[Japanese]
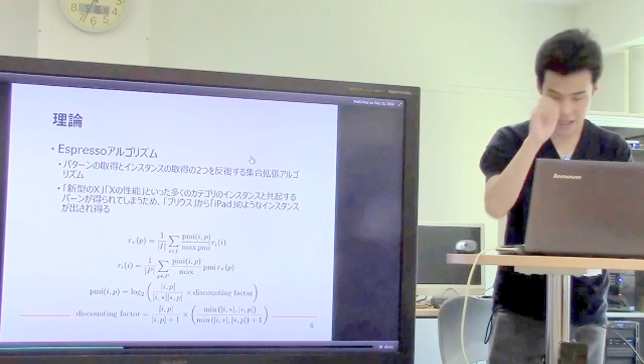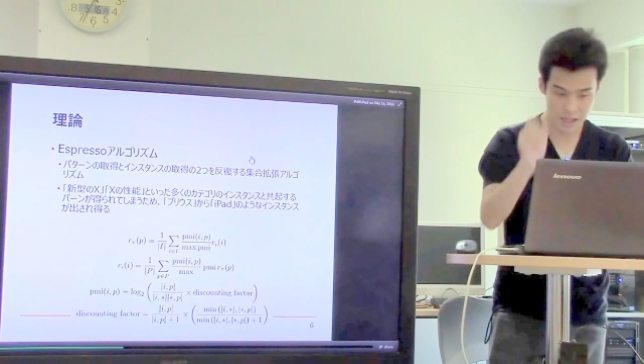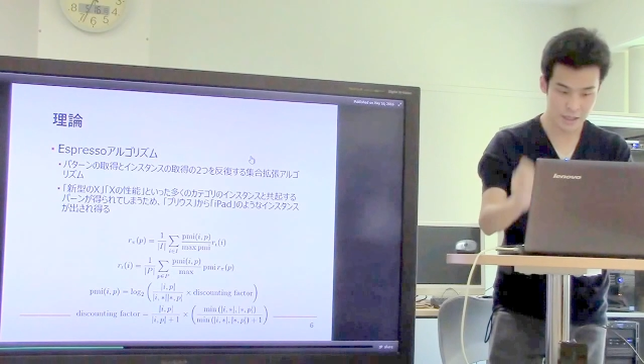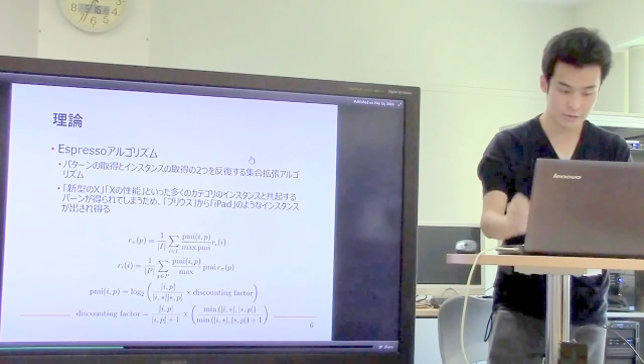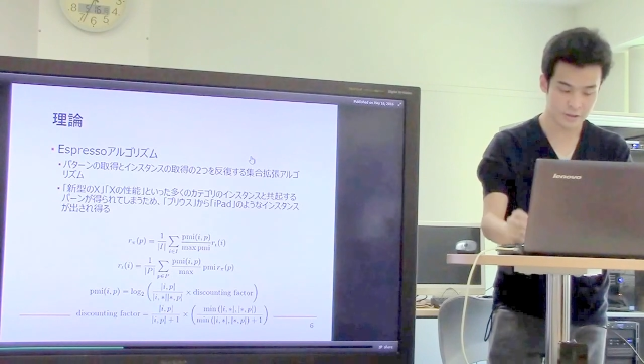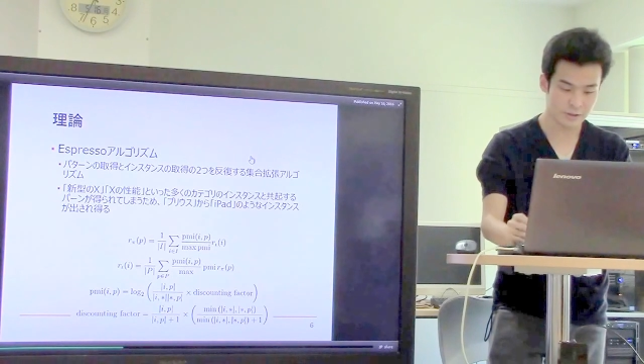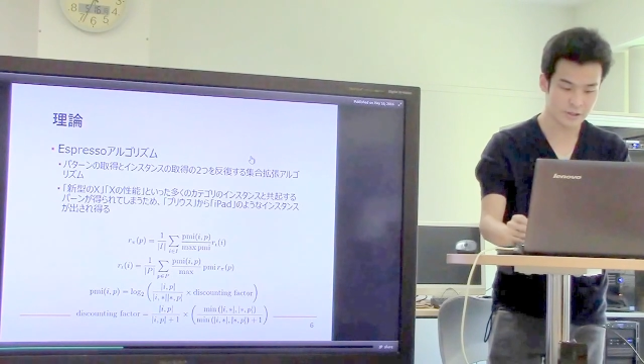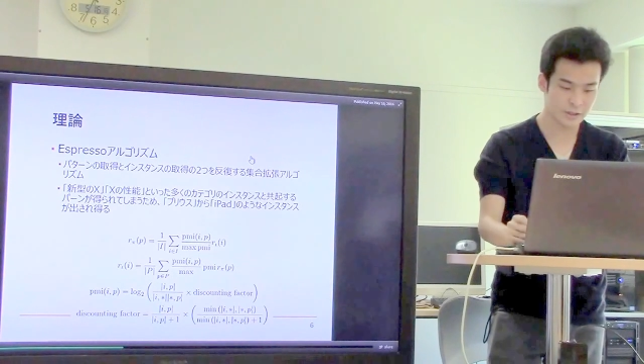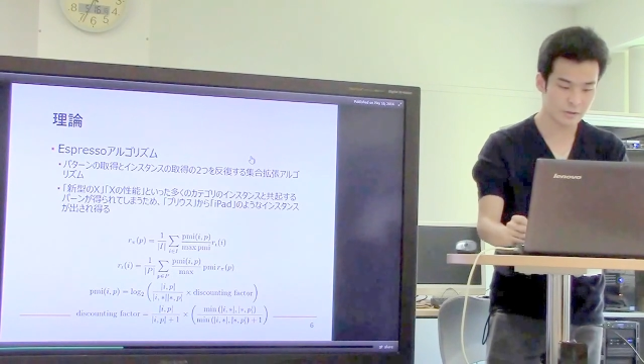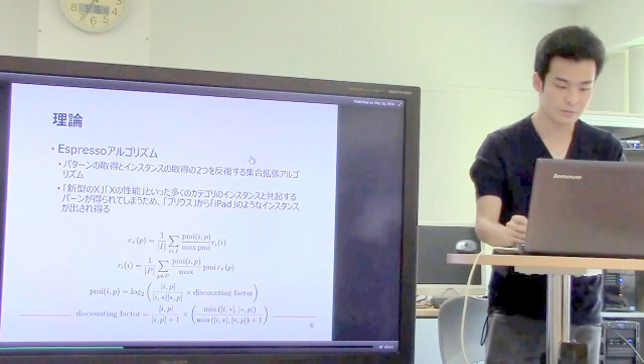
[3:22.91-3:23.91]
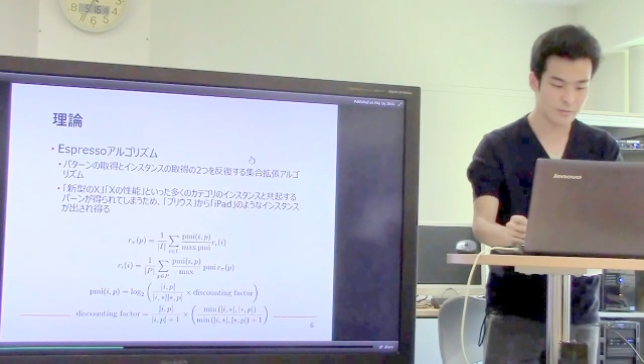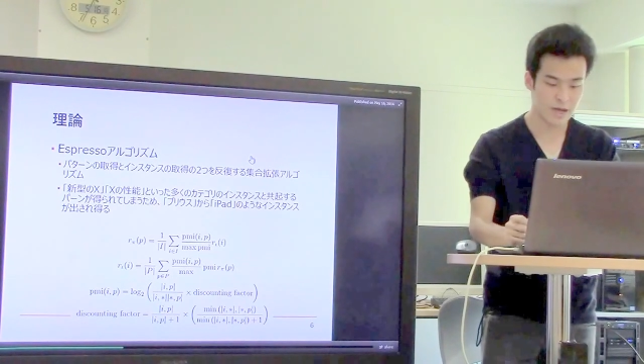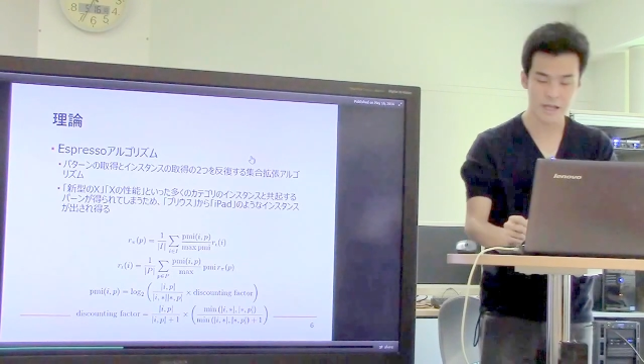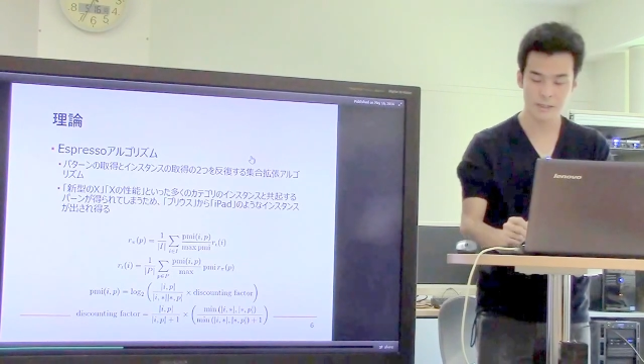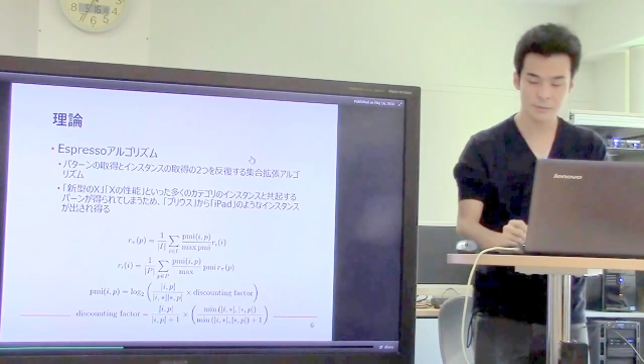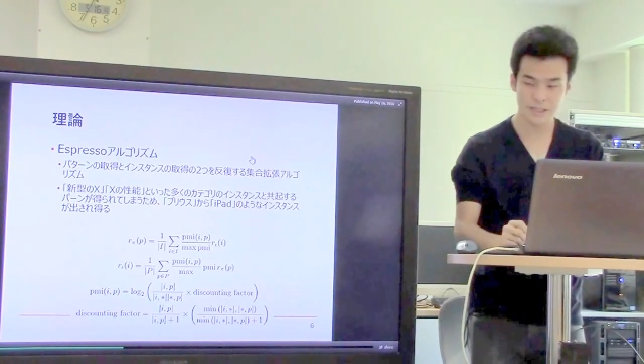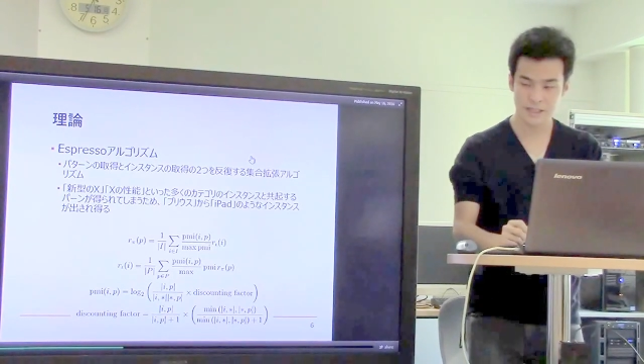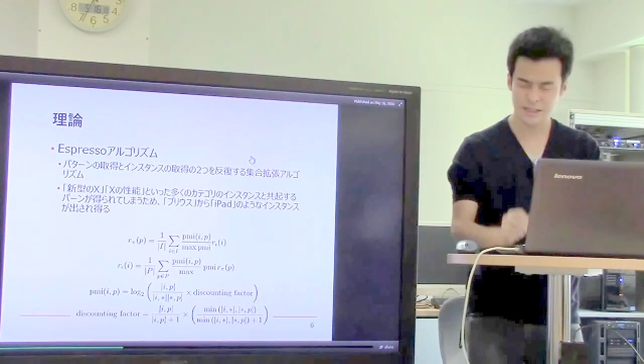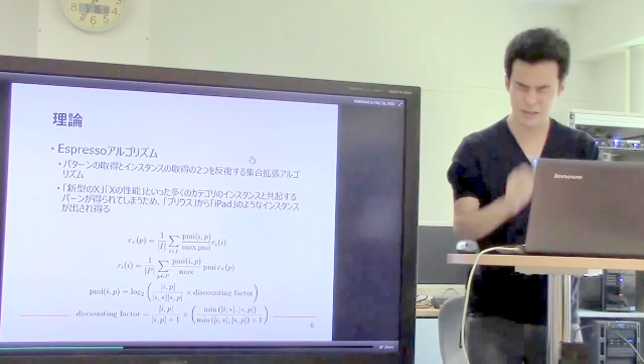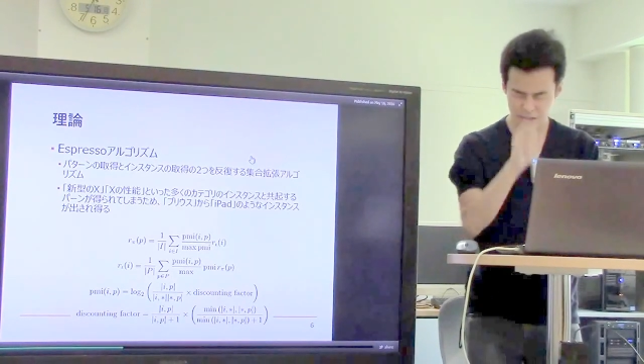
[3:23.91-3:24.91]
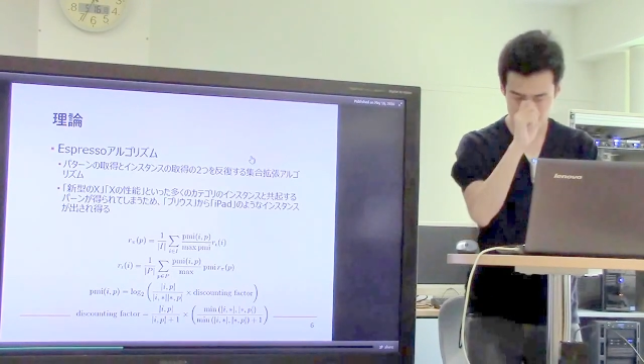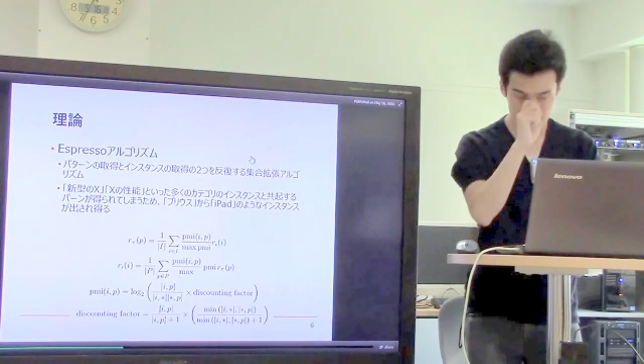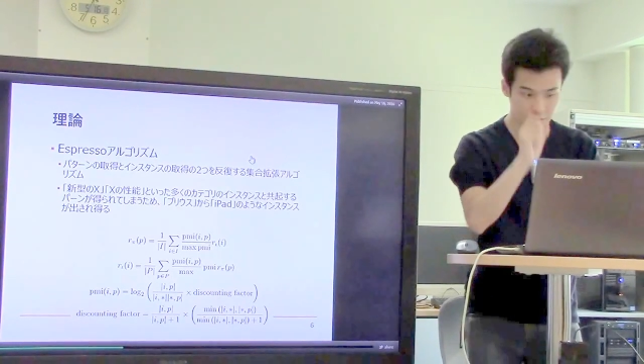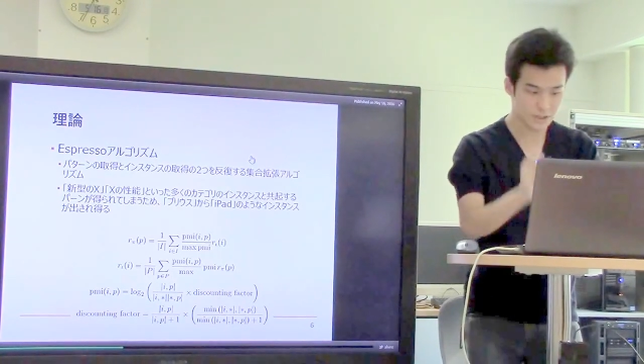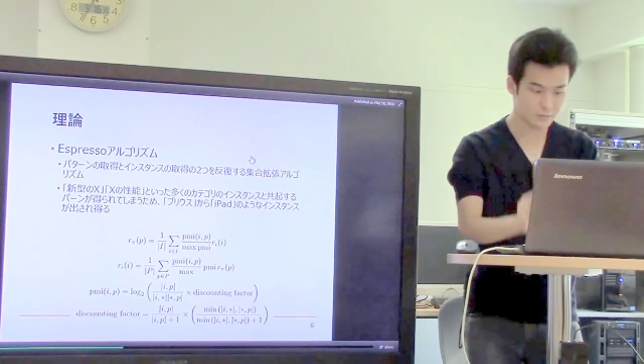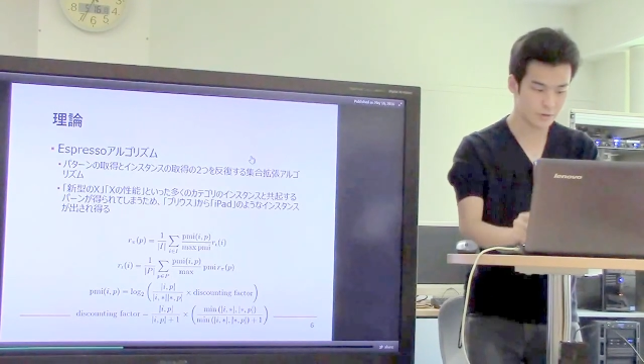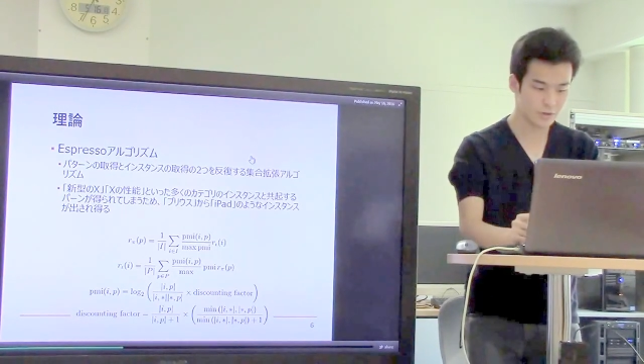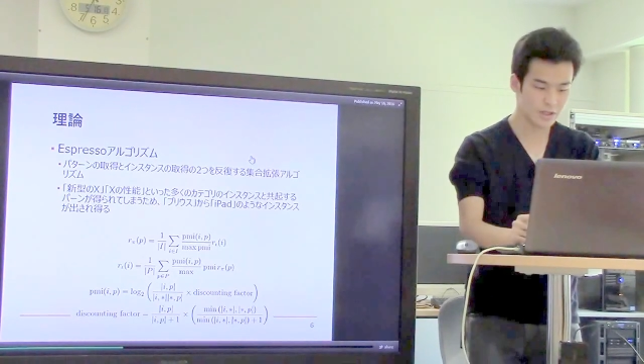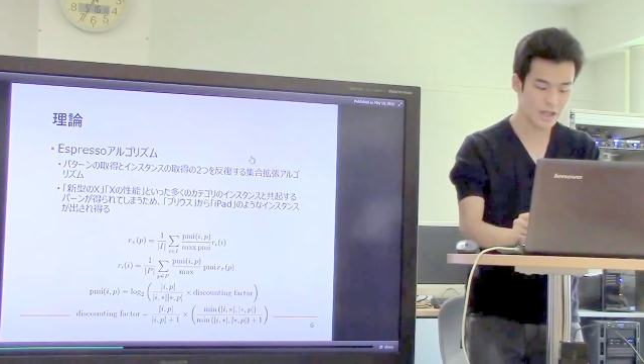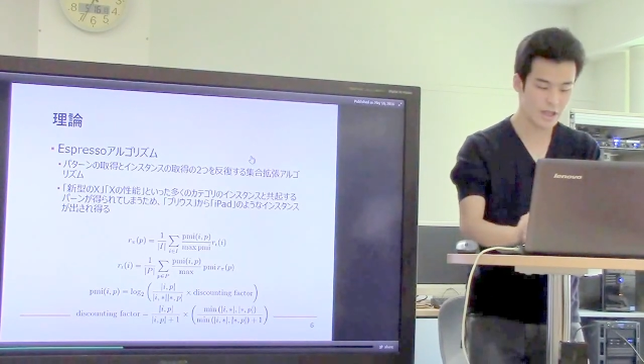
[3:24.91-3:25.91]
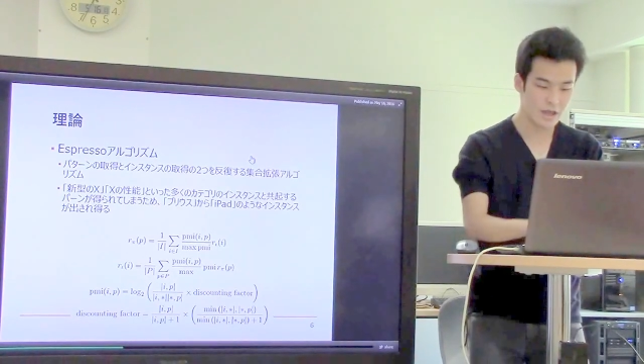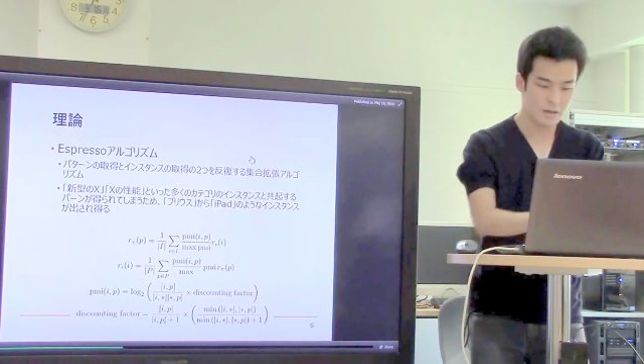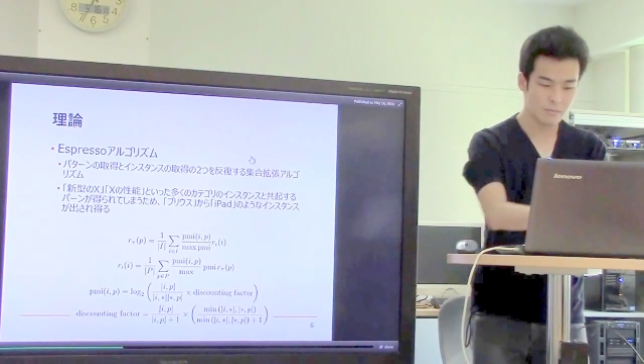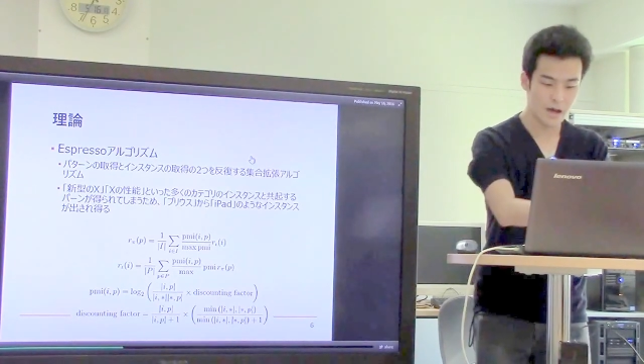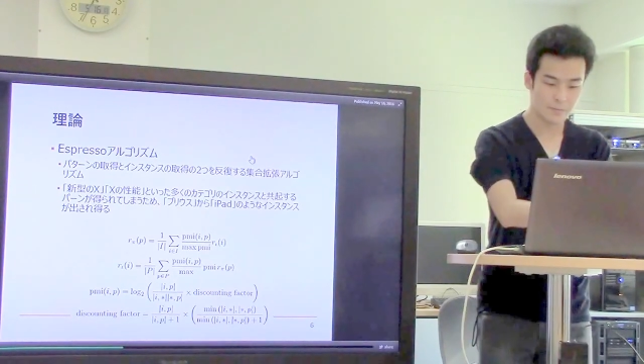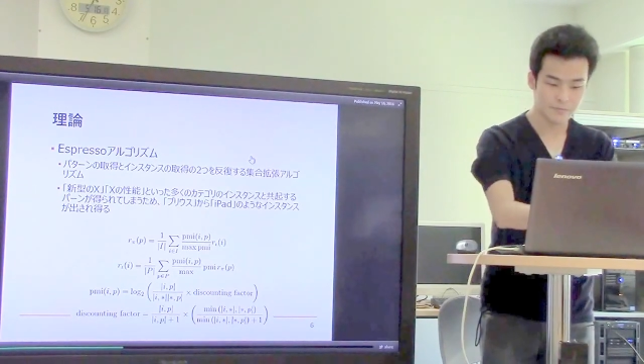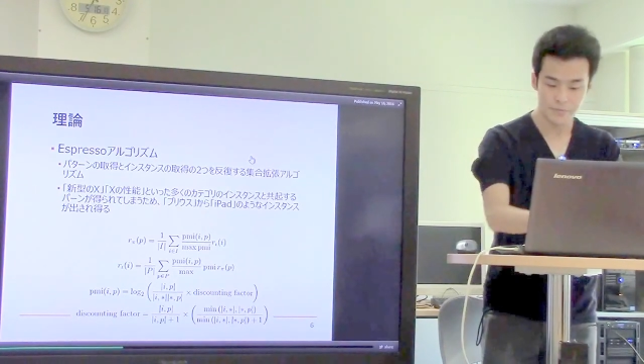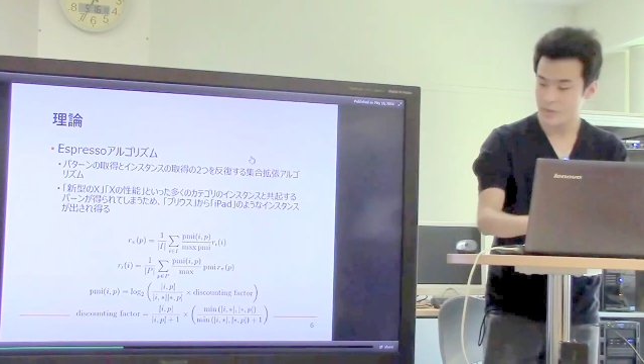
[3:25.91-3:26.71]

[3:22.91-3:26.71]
えー、理論なんですけど、まあ、エスプレッソアルゴリズムといって、まあ、